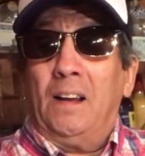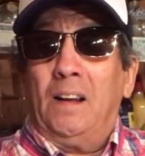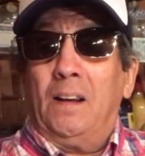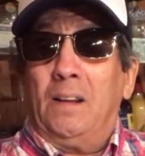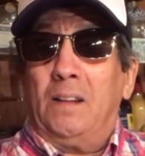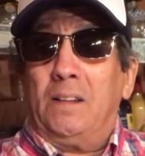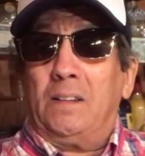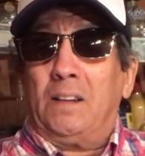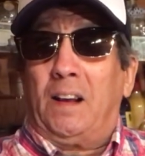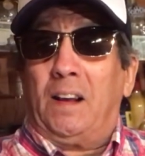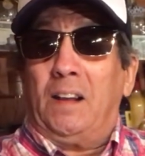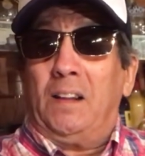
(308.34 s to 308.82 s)

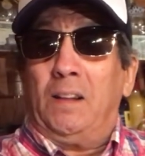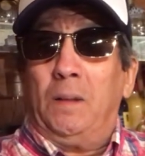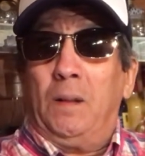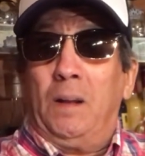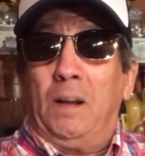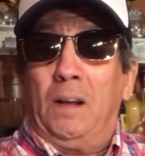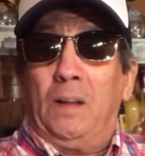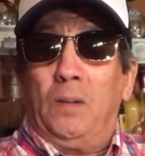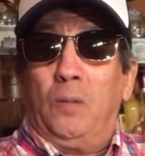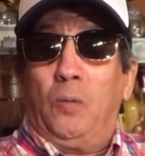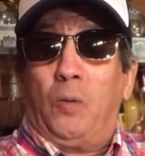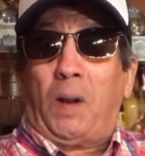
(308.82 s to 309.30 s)
ديك
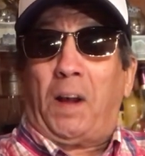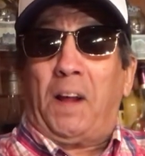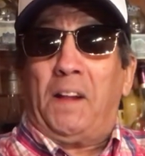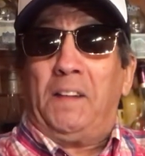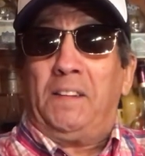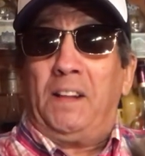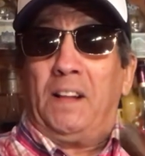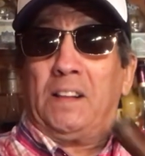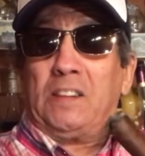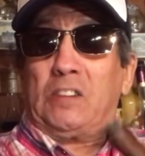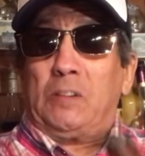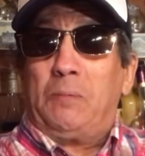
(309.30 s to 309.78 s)
الورقه
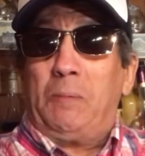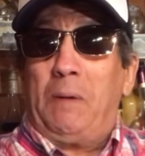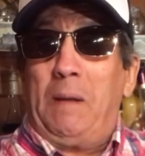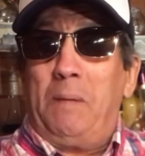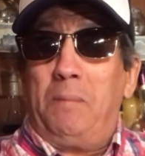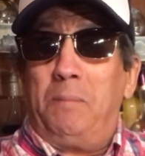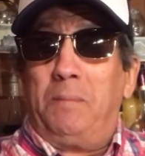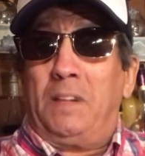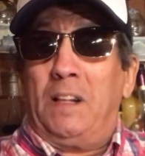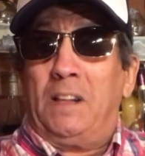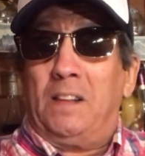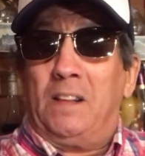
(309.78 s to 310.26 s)
ديال
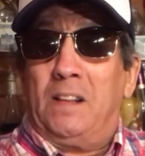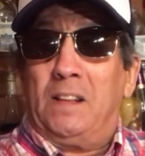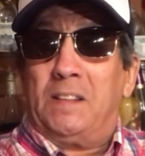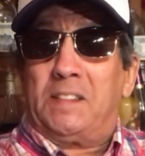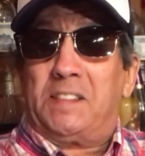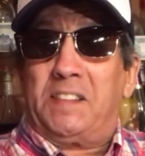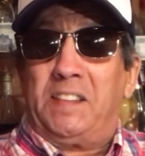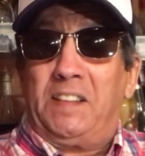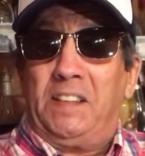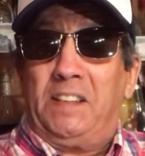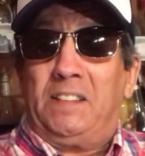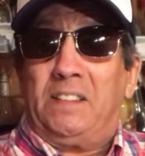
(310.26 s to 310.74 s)
الطبيب ديال
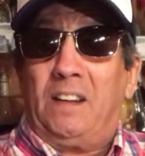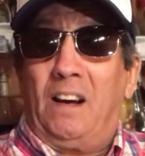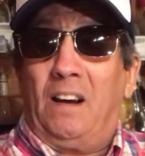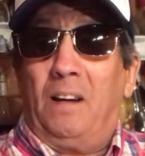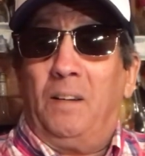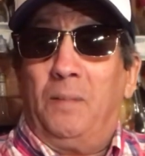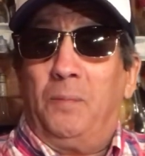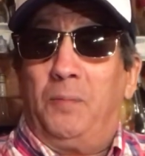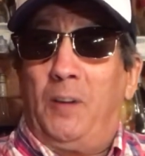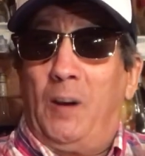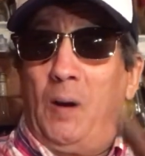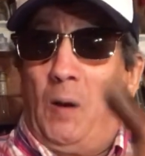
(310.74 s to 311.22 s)

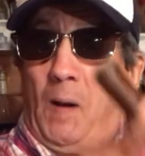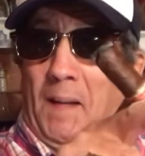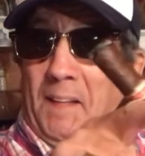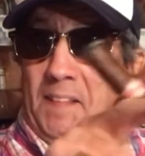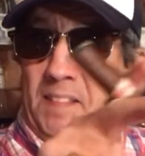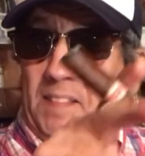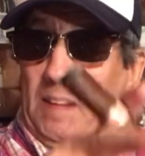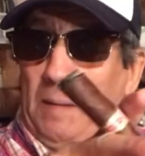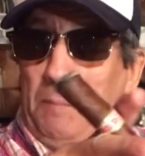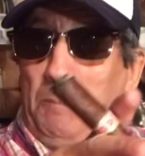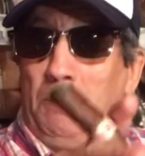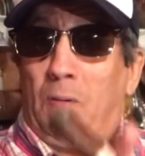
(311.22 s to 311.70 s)
السيده فيها واحد
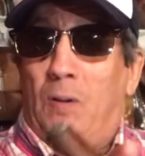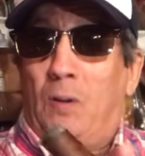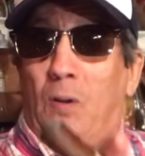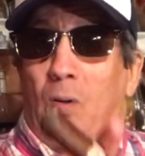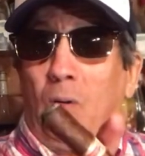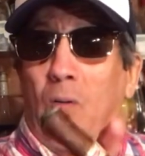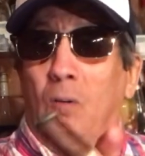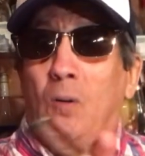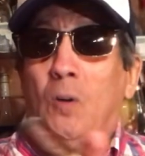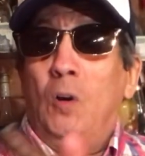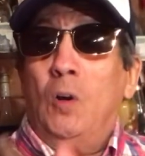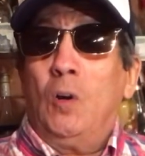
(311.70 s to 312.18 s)

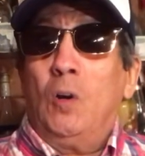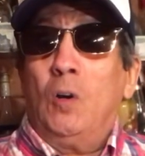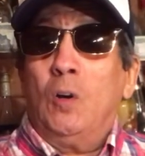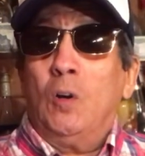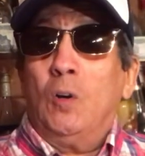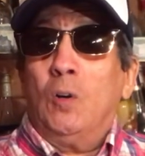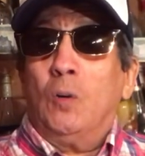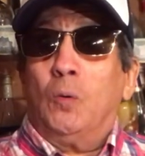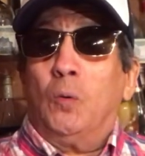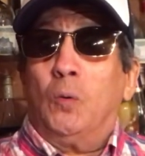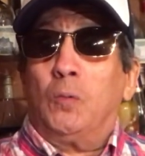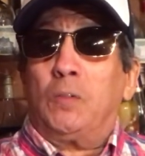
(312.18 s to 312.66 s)
النيميرو
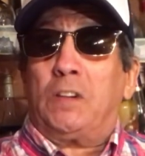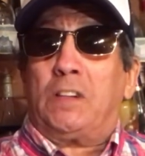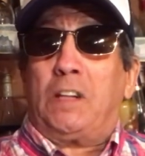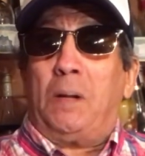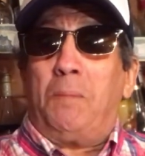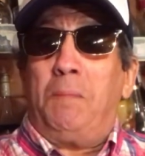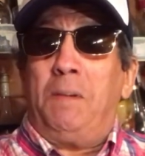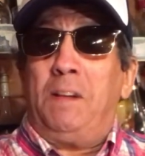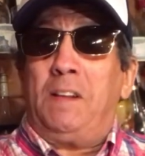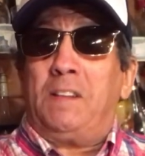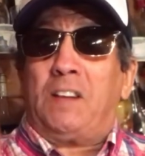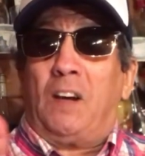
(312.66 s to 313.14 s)

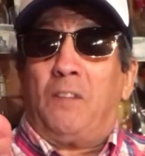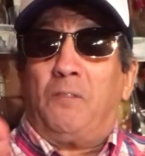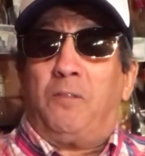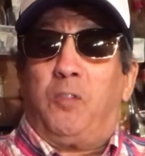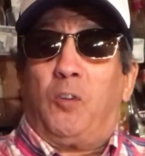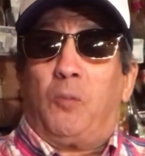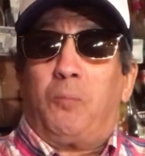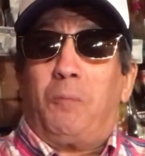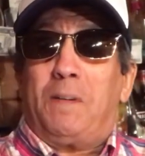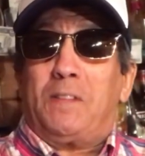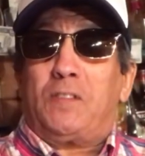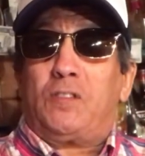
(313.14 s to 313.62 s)
وتتعمل لي
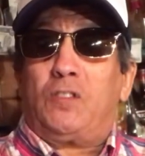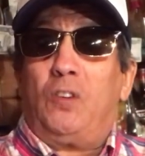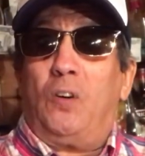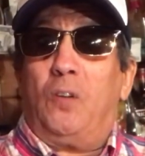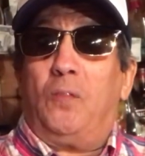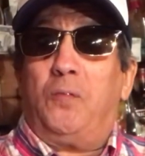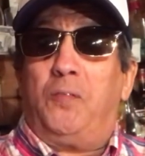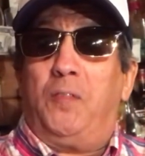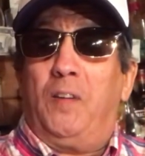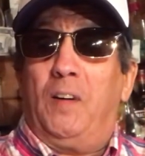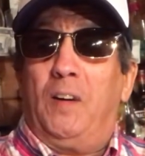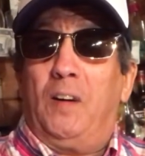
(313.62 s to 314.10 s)

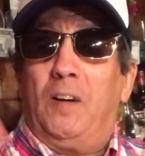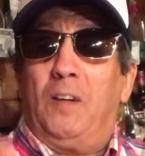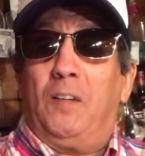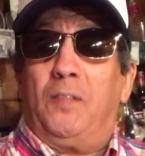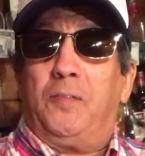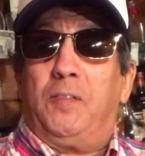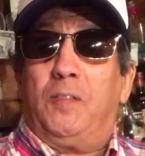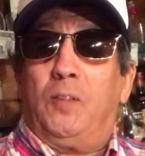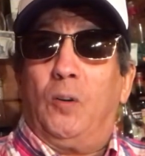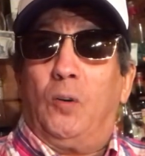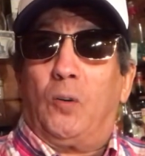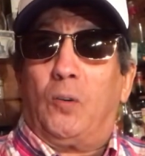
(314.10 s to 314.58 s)
زانفورماسيون في
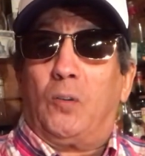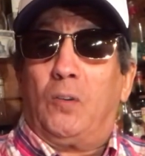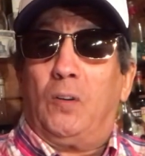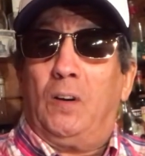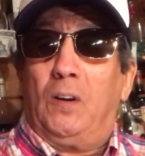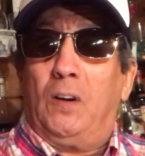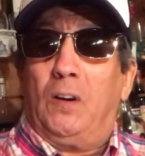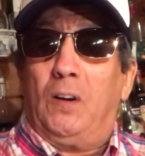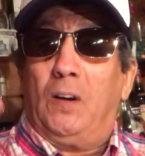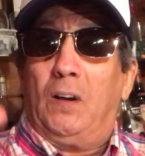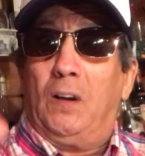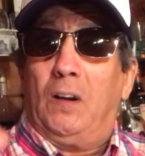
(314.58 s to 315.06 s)
في,
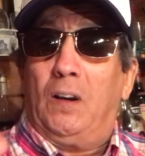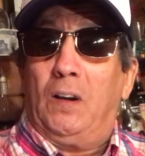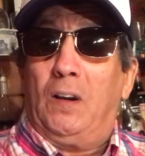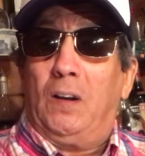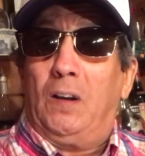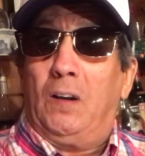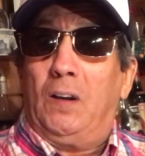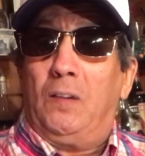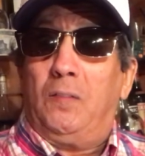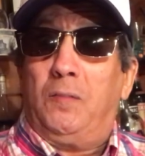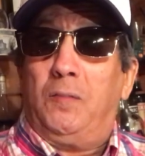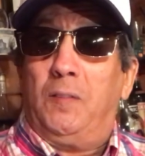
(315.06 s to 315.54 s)

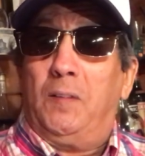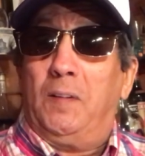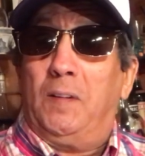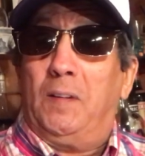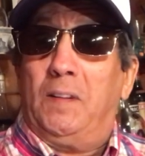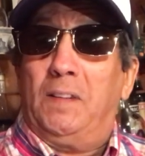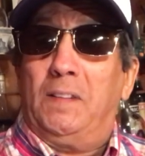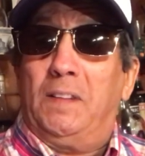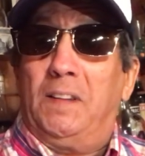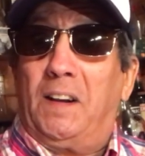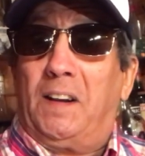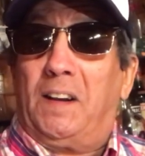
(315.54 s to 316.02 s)

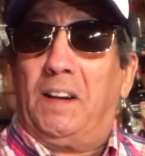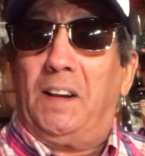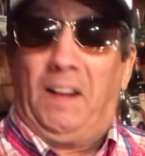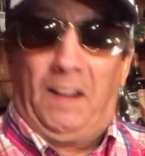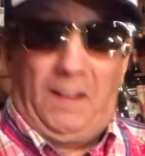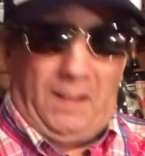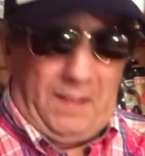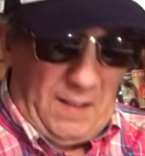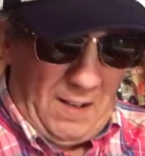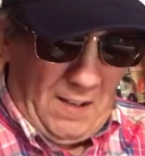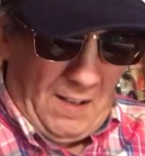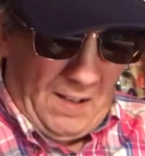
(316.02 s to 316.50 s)

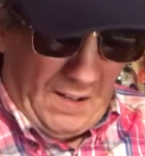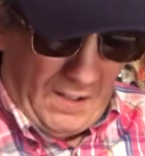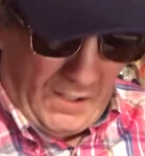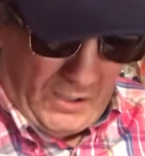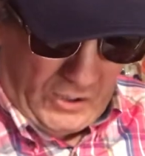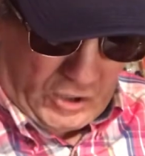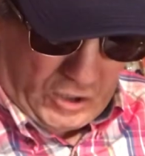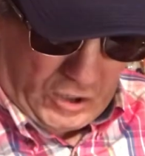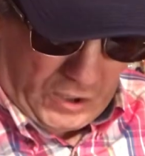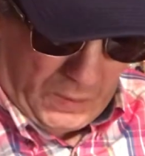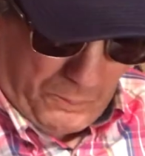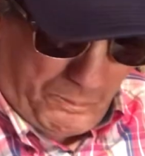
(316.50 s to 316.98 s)
في
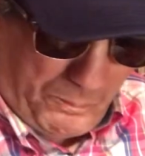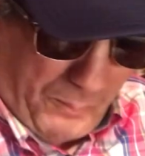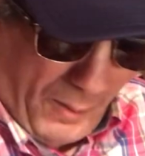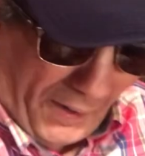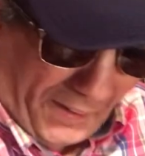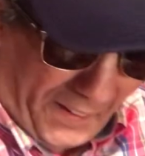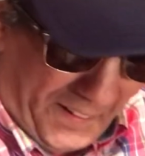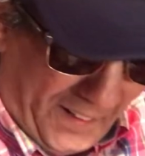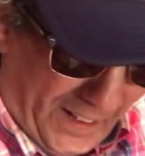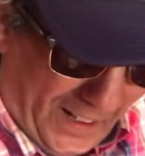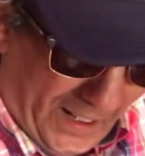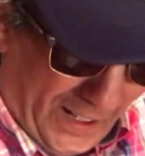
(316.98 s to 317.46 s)

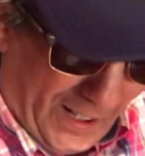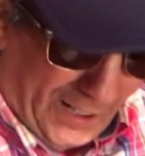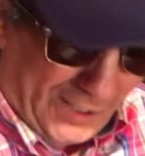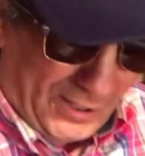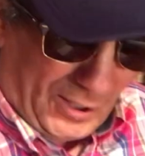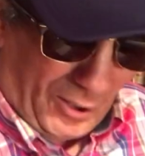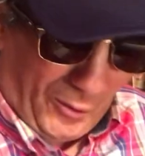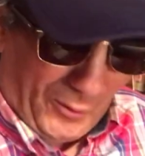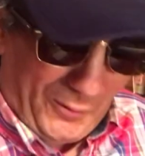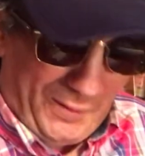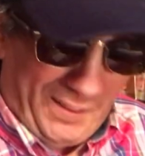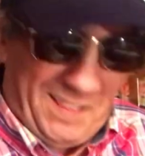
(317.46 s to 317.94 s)
الشباك
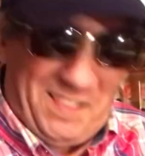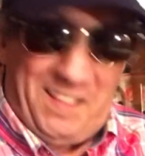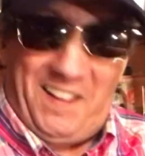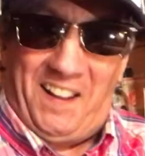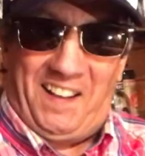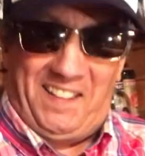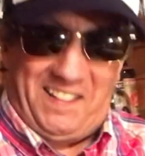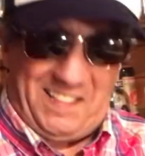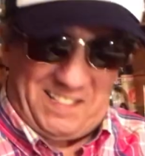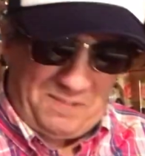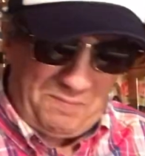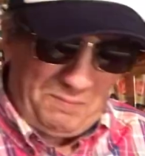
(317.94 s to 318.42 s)
الالكتروني
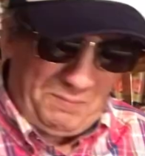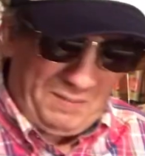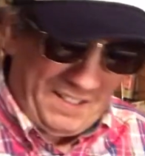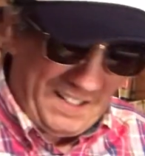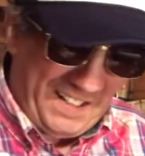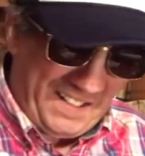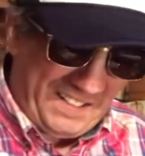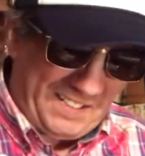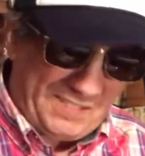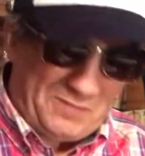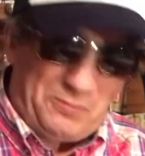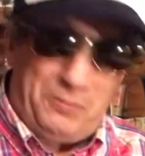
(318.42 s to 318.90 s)
الله على
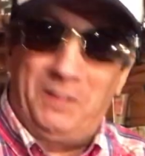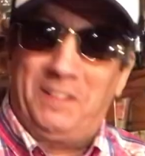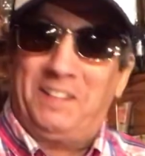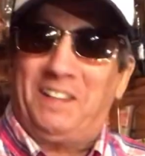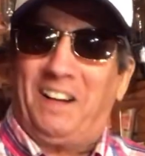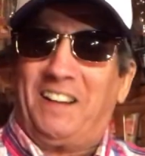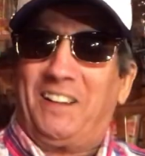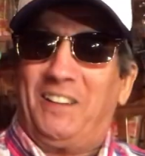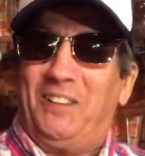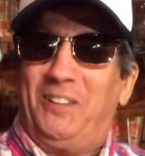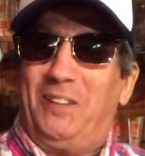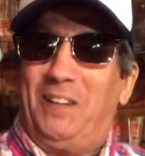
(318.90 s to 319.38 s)
سميه هذه
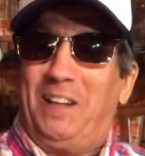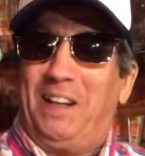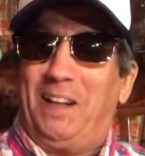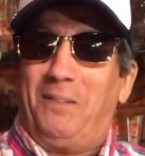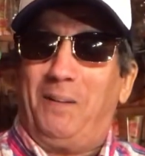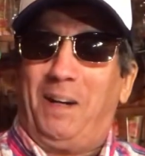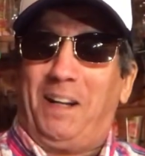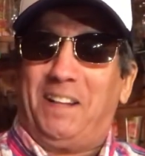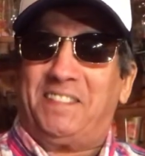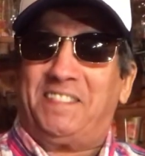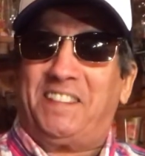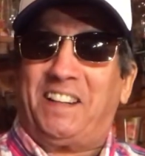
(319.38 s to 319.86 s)
زوينه قال
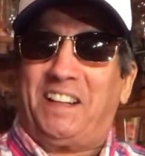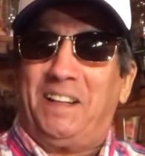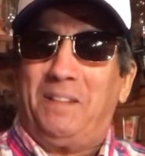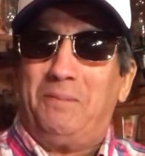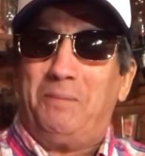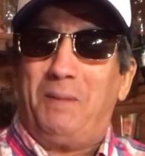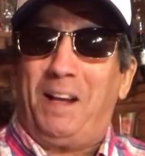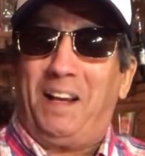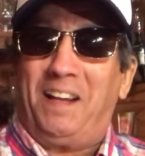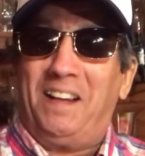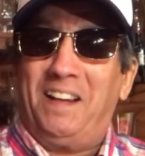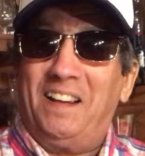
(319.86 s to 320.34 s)
لي واحد الدري
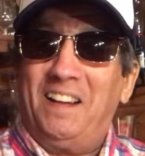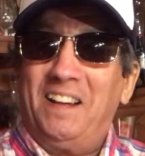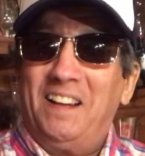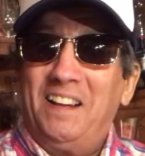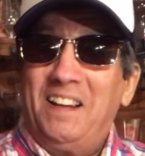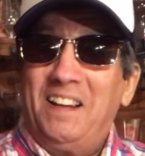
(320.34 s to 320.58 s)
الباح